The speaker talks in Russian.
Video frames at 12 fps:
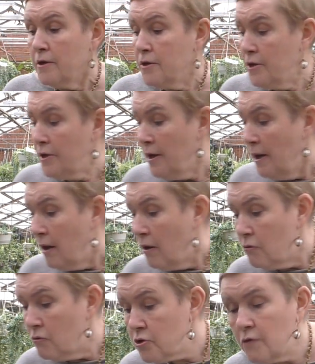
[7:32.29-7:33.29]
И
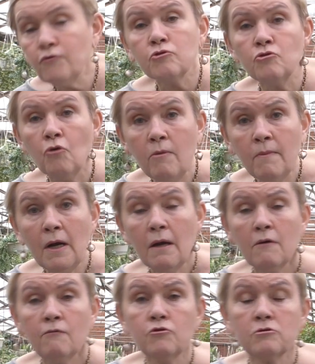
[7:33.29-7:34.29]
у него дома
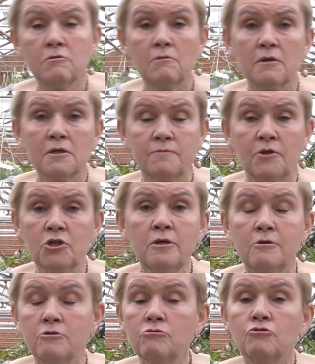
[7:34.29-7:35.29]
вот
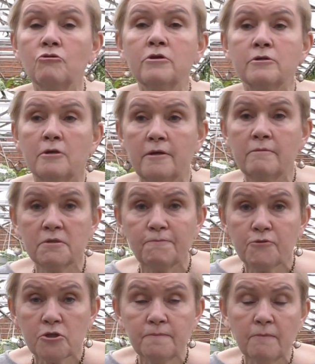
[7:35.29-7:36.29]
размножение идет только таким
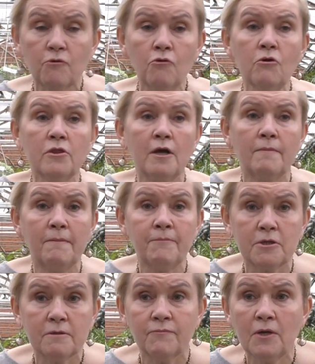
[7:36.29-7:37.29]
способом. Он нам об
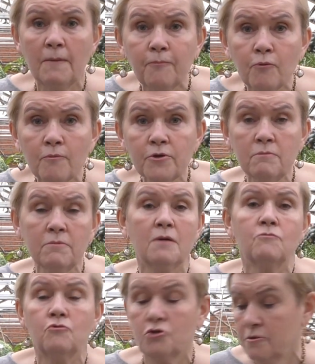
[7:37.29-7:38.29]
этом напомнил, мы
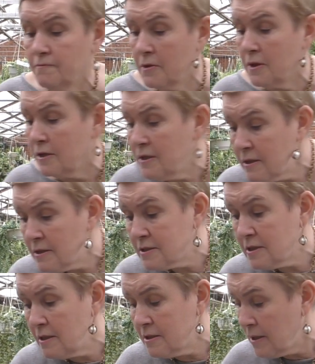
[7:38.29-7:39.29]
ему очень благодарны
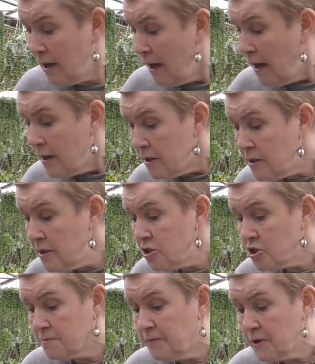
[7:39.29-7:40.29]
за это. И я
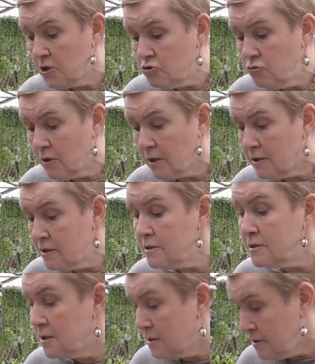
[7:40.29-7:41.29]
сейчас покажу, как
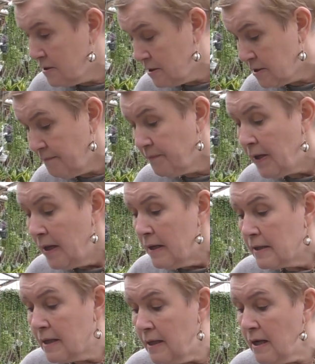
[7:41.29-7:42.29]
это делается.
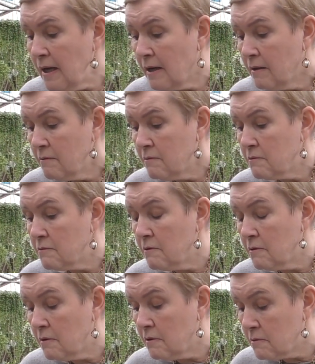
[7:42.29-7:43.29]
Для
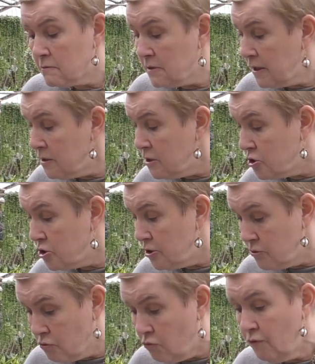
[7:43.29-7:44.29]
э, таких
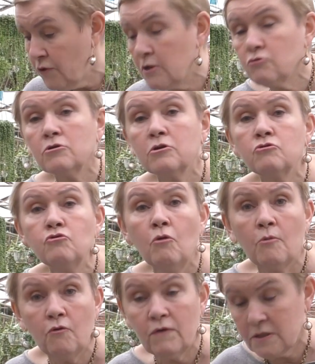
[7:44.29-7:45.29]
черенков, которые
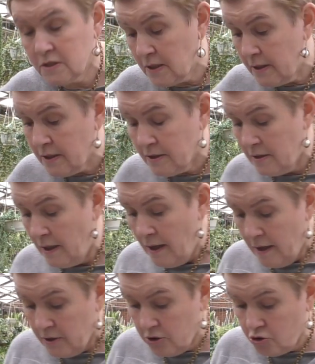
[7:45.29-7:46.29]
дома у вас стоят,
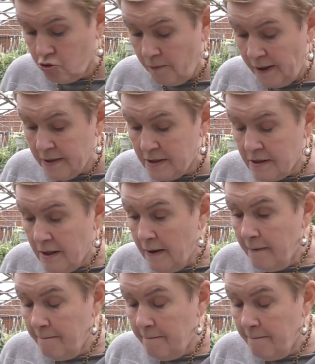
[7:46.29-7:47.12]
чтобы они